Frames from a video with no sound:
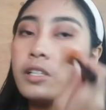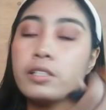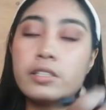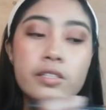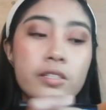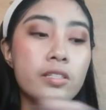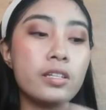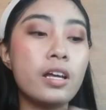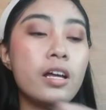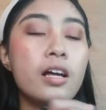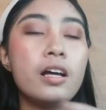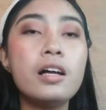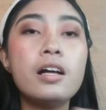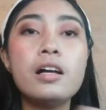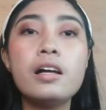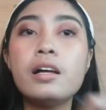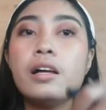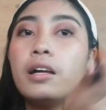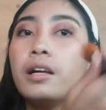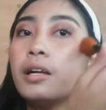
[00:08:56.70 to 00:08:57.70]

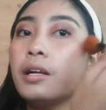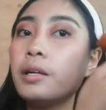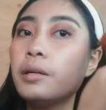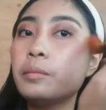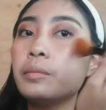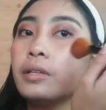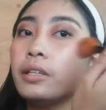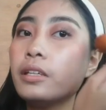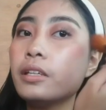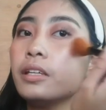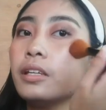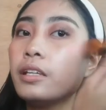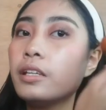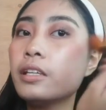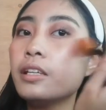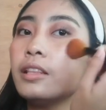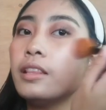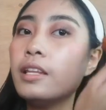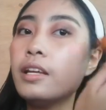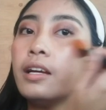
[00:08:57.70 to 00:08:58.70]
Sabi
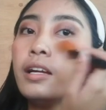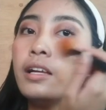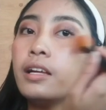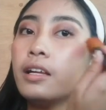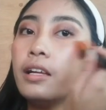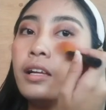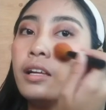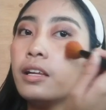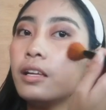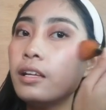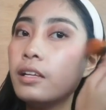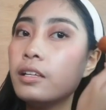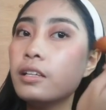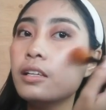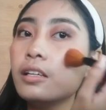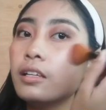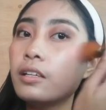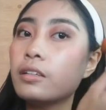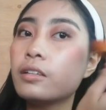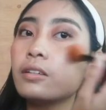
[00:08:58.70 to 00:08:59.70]
nila
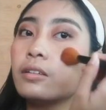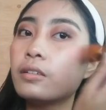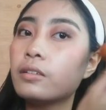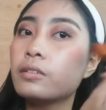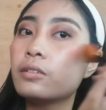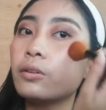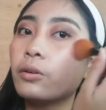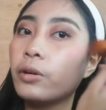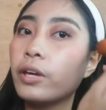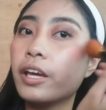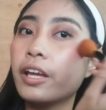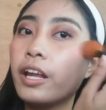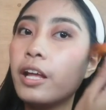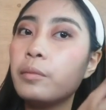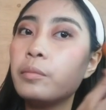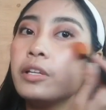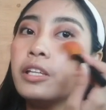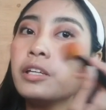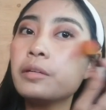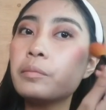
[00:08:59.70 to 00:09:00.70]
So, yan.
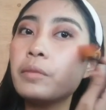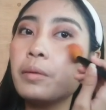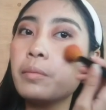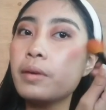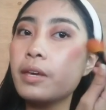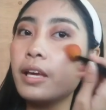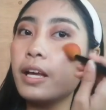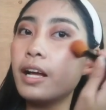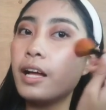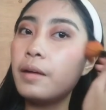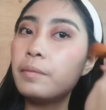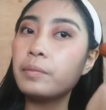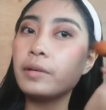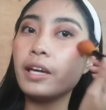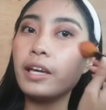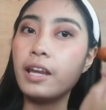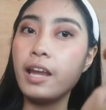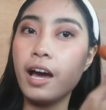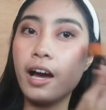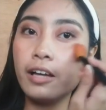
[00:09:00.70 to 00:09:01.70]
Habang nagme makeup up,
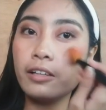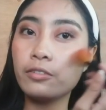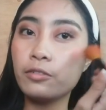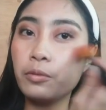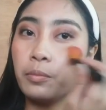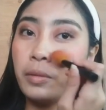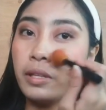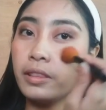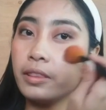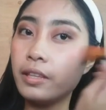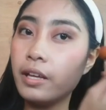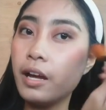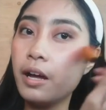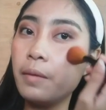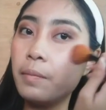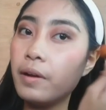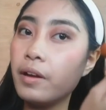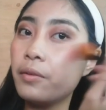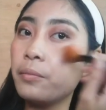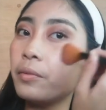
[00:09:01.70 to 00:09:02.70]
kailangan
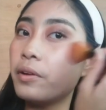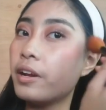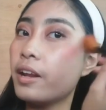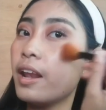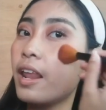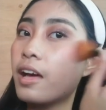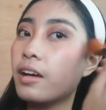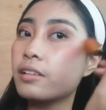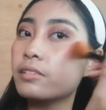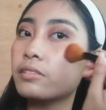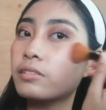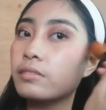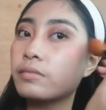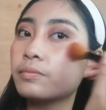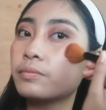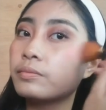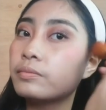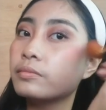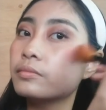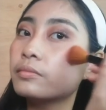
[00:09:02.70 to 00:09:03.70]
kumanta para ma-relax.